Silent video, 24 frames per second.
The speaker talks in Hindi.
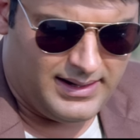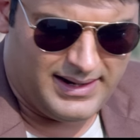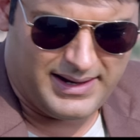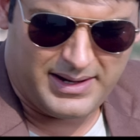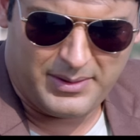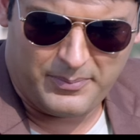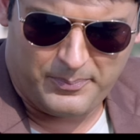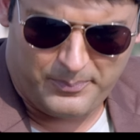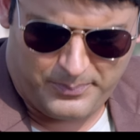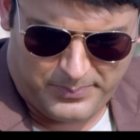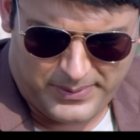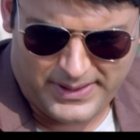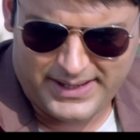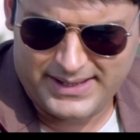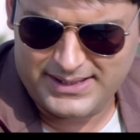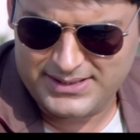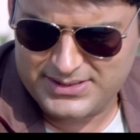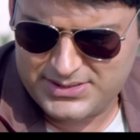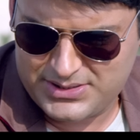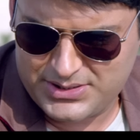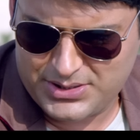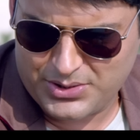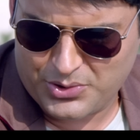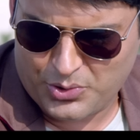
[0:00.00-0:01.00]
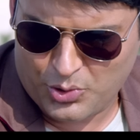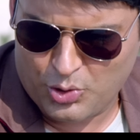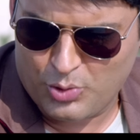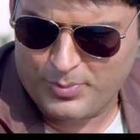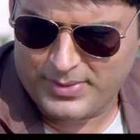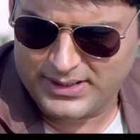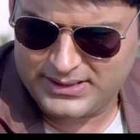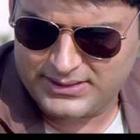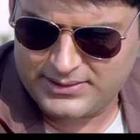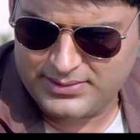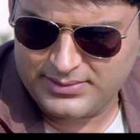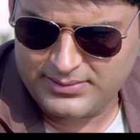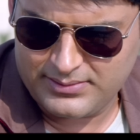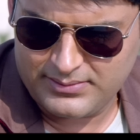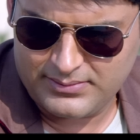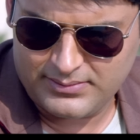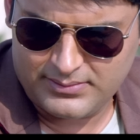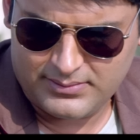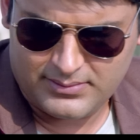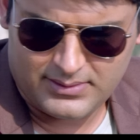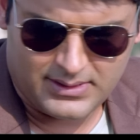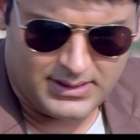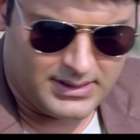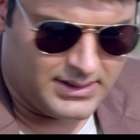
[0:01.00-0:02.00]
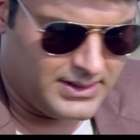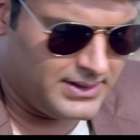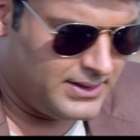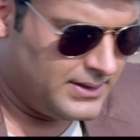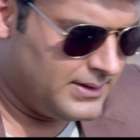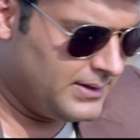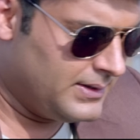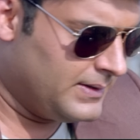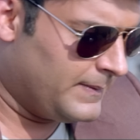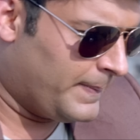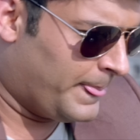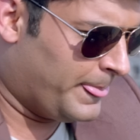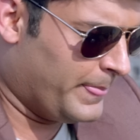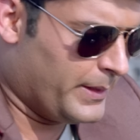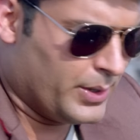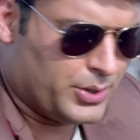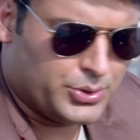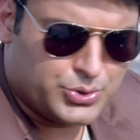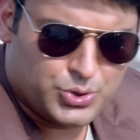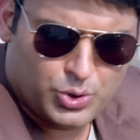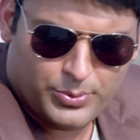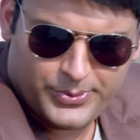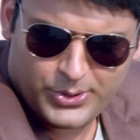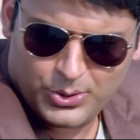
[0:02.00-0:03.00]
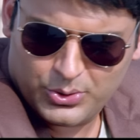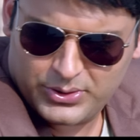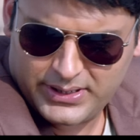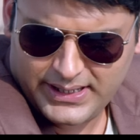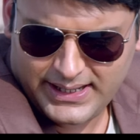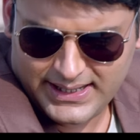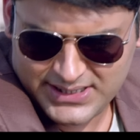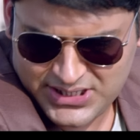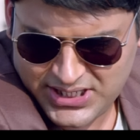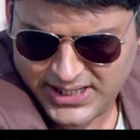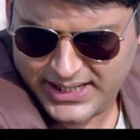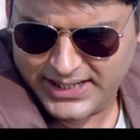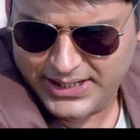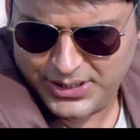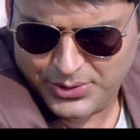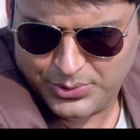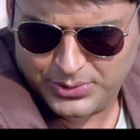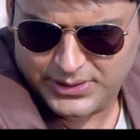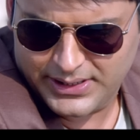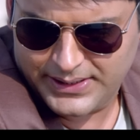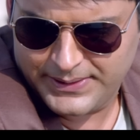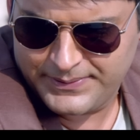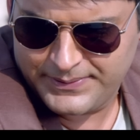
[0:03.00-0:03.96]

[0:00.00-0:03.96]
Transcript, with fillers: लेकिन प्लीज रो मत देखो जो भी होता है अच्छे के लिए होता